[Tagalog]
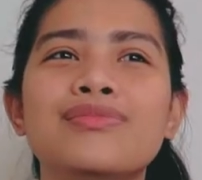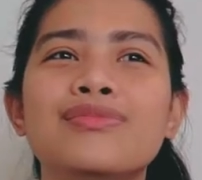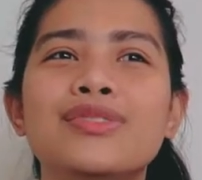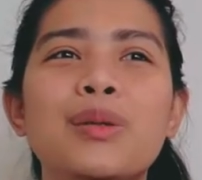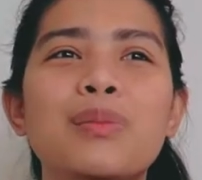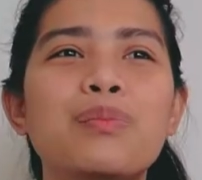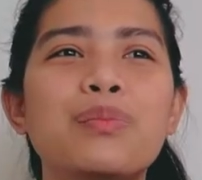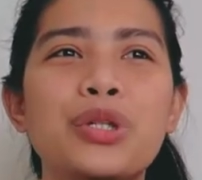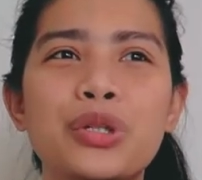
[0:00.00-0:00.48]

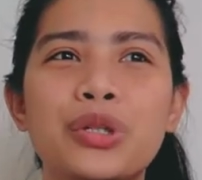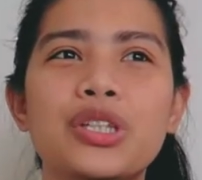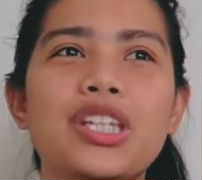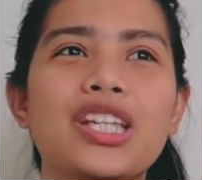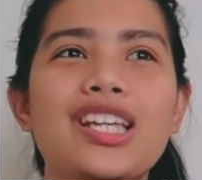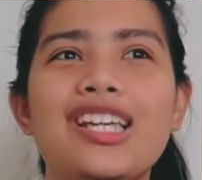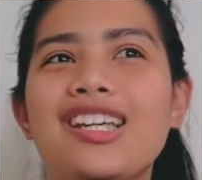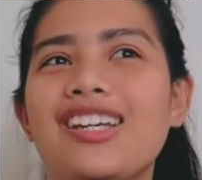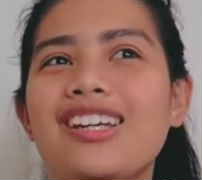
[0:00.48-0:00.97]
the
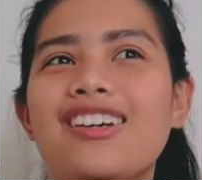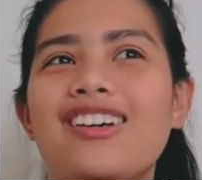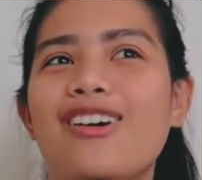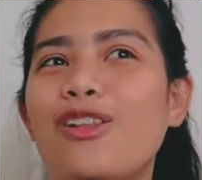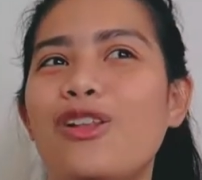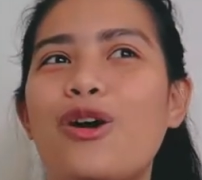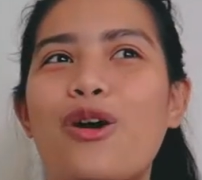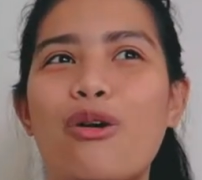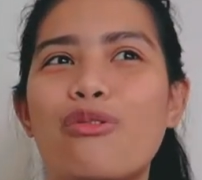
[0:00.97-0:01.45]
beauty
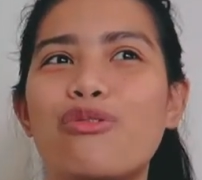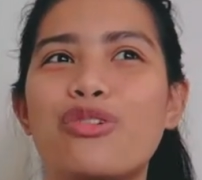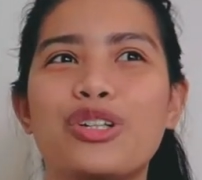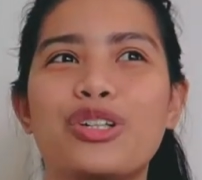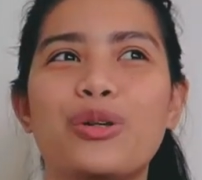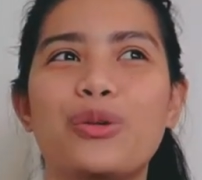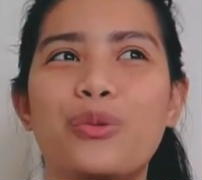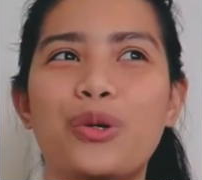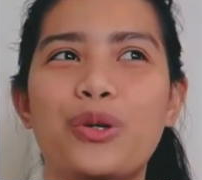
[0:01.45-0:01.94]
all over
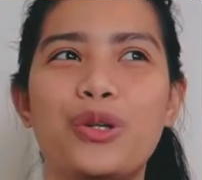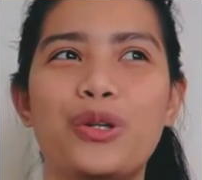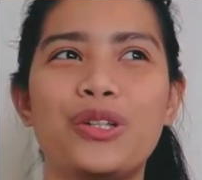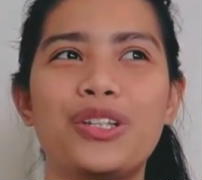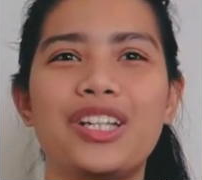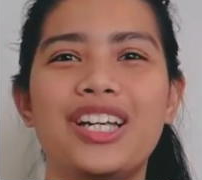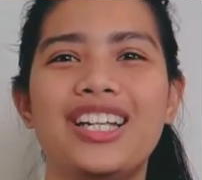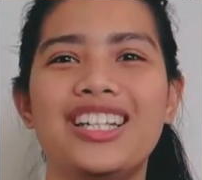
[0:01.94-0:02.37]
the world,